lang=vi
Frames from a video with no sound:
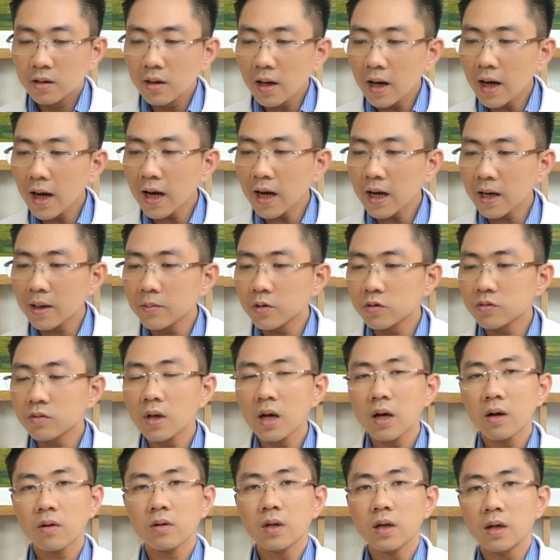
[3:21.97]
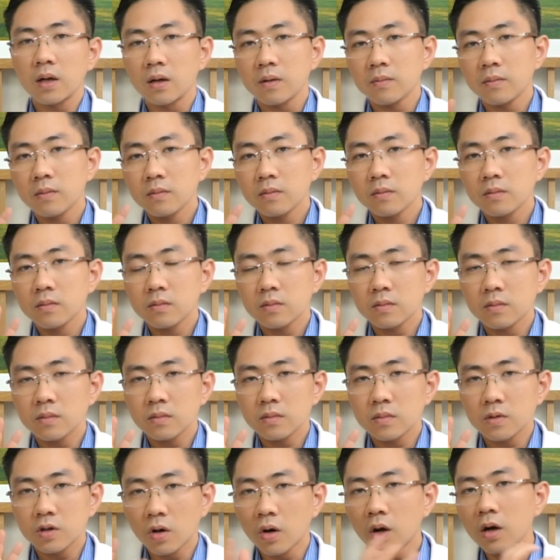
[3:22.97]
thứ hai mà chúng ta có thể
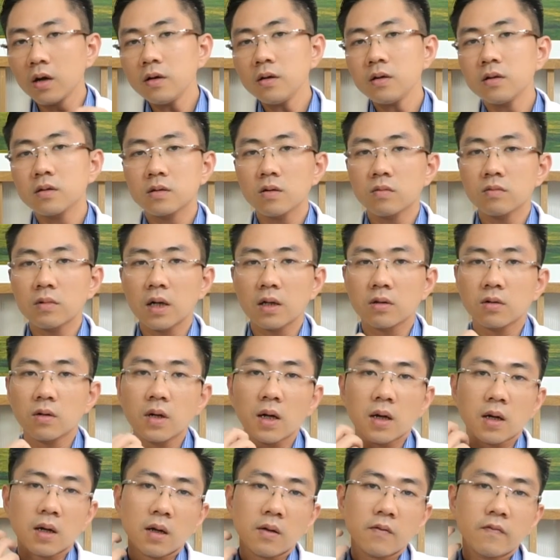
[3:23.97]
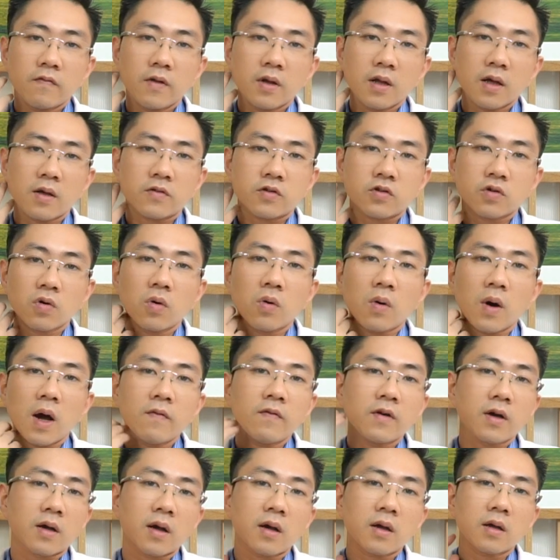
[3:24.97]
nói trong này đó là cái vấn đề số hóa
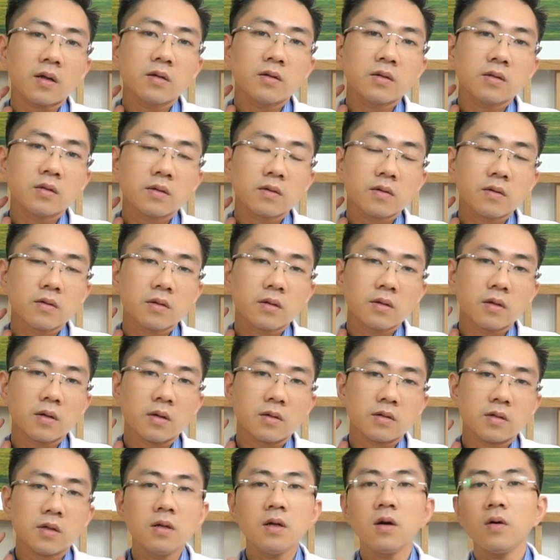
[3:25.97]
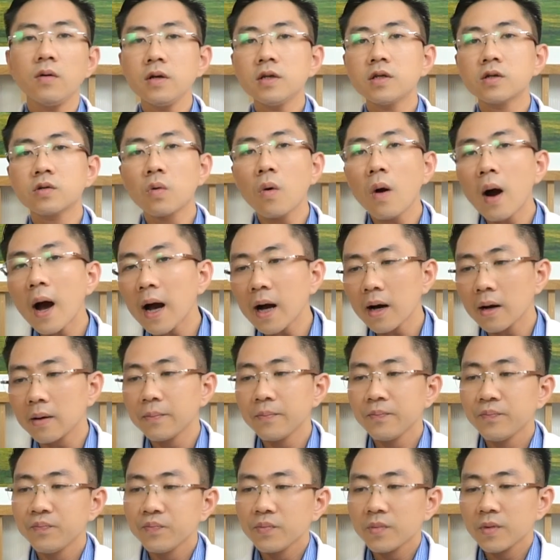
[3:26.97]
về các cái ờ, dữ liệu x quang
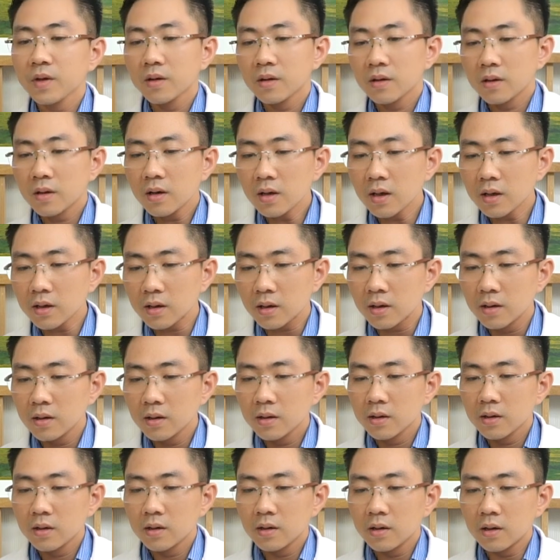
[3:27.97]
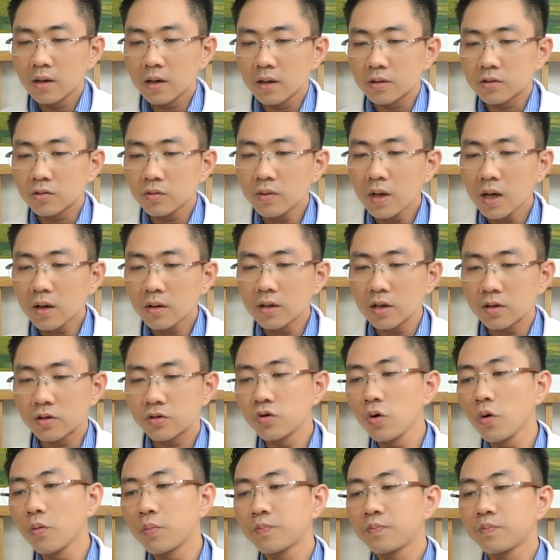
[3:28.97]
tức là à, chúng ta có thể
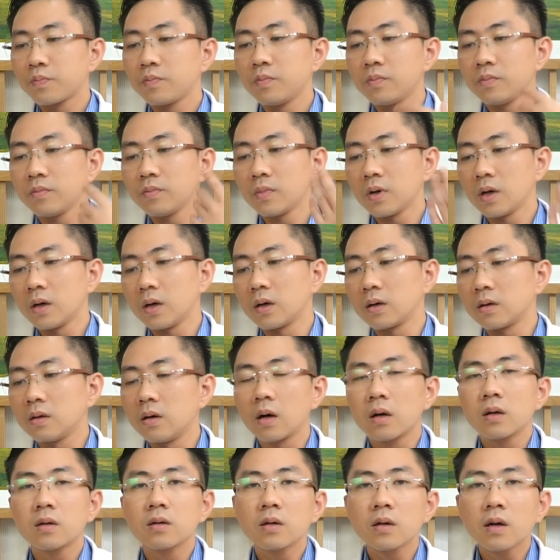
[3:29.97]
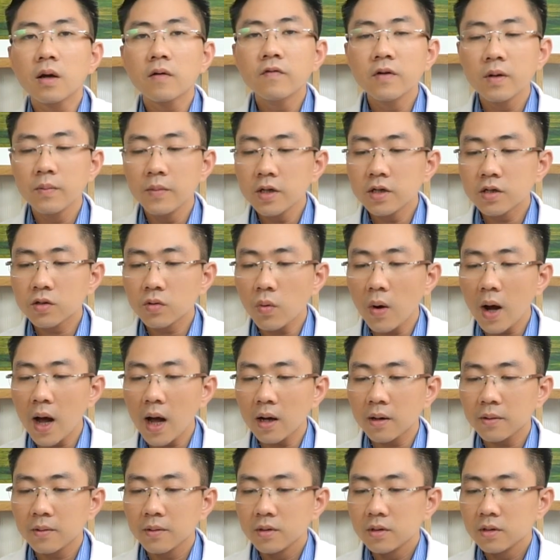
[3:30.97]
chụp à, được cái phim x
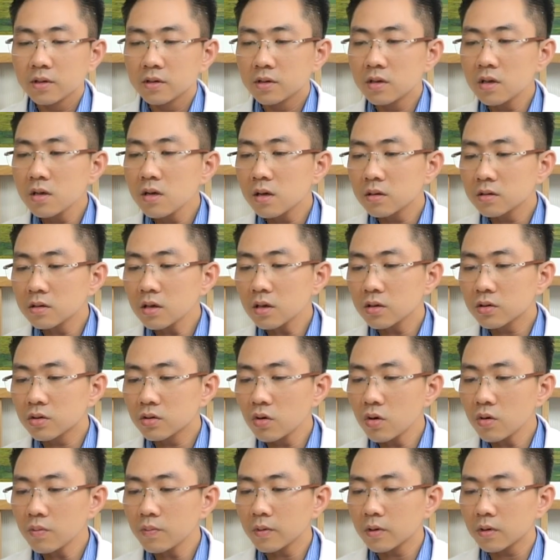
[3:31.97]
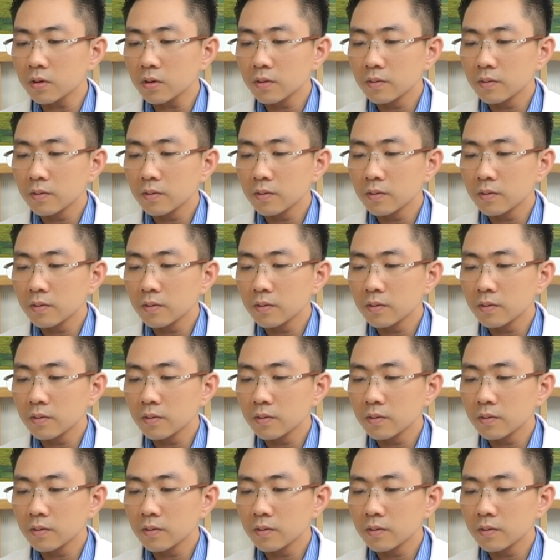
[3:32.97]
quang chất lượng rất là tốt